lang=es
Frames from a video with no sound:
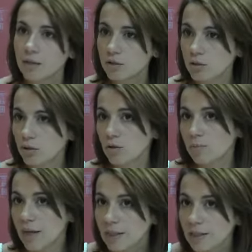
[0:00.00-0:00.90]
son
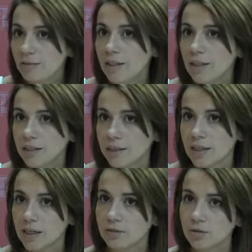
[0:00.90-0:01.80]
los más débiles, en
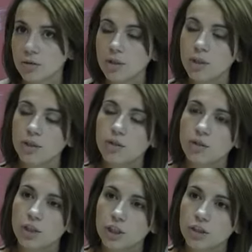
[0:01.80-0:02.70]
este caso
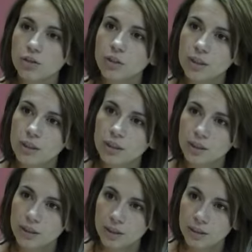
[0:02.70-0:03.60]
los niños
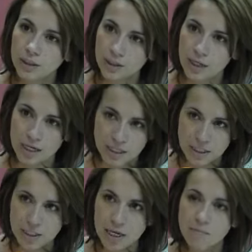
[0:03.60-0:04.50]
y, las
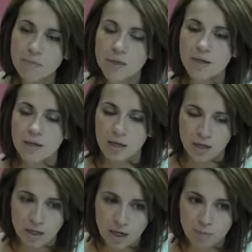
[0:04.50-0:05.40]
niñas
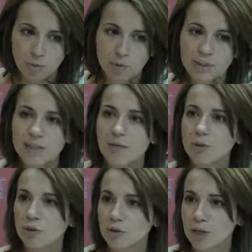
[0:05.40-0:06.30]
la propuesta ha
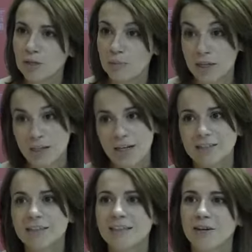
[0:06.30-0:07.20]
podido salir para
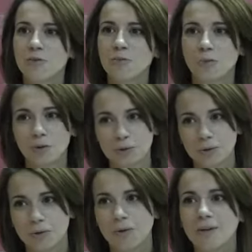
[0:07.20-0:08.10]
adelante, y algún
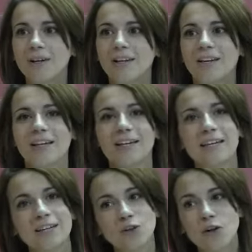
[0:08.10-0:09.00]
voto
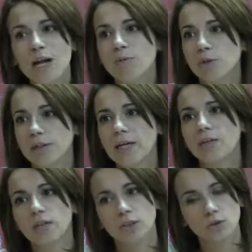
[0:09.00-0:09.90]
eh, que no la ha
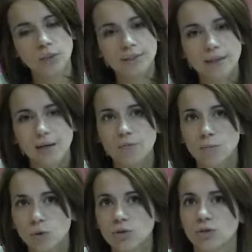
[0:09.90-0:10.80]
apoyado, que nos cuesta
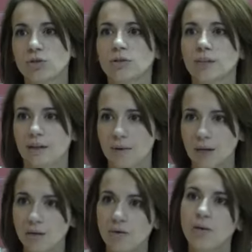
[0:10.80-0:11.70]
mucho
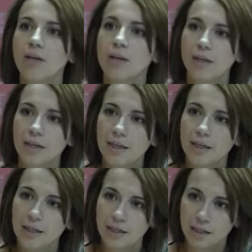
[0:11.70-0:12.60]
trabajo
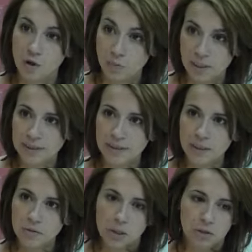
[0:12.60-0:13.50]
eh,
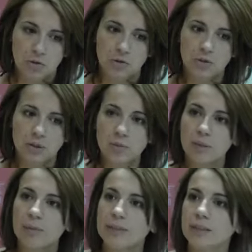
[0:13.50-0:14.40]
comprender cuando
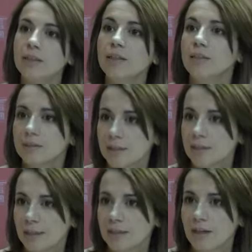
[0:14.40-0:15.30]
simplemente
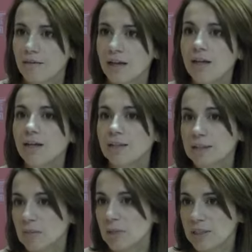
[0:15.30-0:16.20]
se trataba
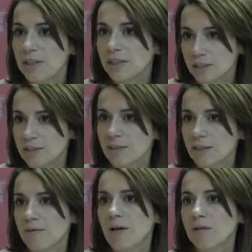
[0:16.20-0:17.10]
de pedir que se
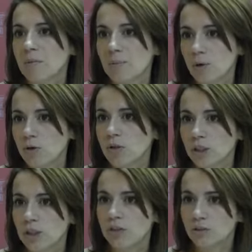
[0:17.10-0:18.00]
trabaje más por los
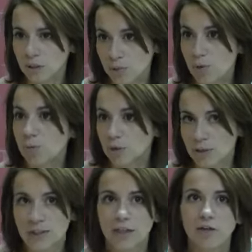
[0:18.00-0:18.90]
niños y por
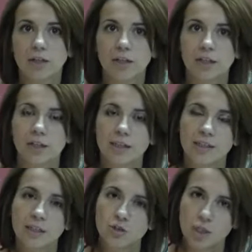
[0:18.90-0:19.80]
protegerlos en,
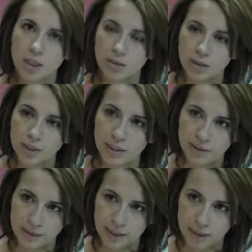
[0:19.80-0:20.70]
esta situación
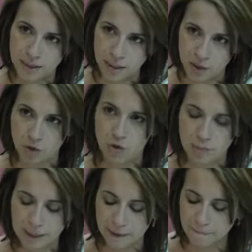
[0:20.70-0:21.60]
de, de crisis
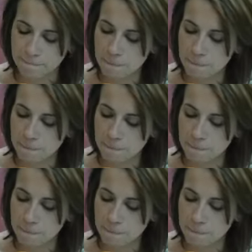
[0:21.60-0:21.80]
económica.